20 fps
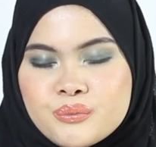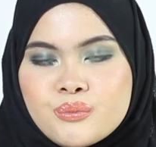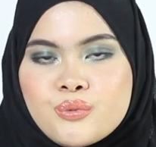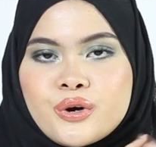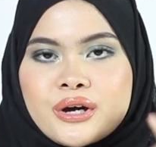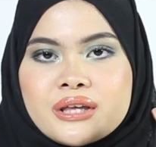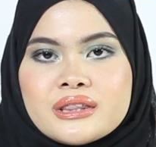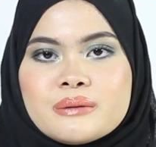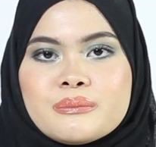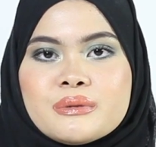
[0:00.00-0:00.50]

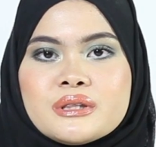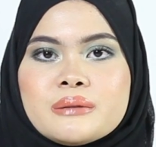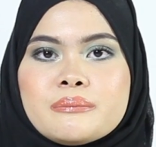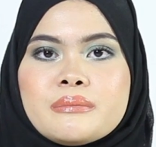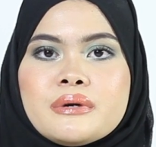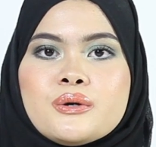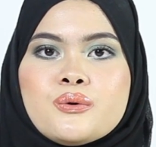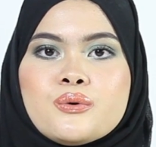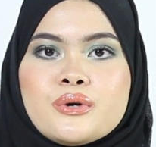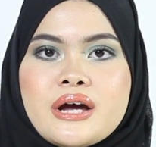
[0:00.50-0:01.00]
Mungkin
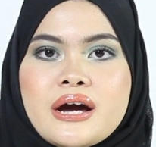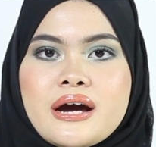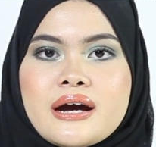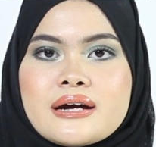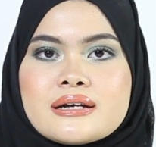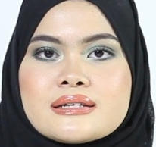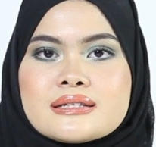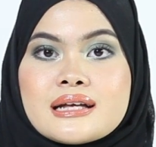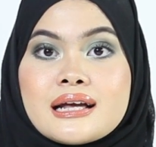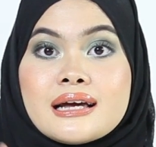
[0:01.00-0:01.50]
teman-teman
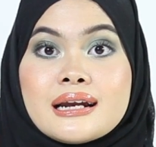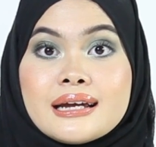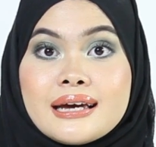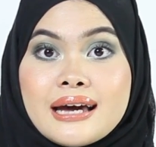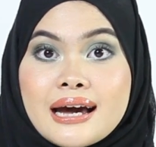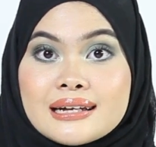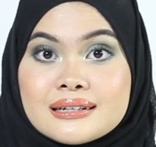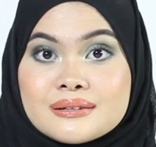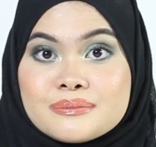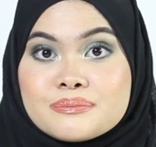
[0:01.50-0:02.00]
udah sering
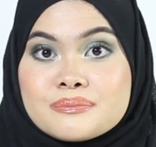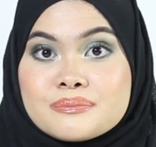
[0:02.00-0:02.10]
lihat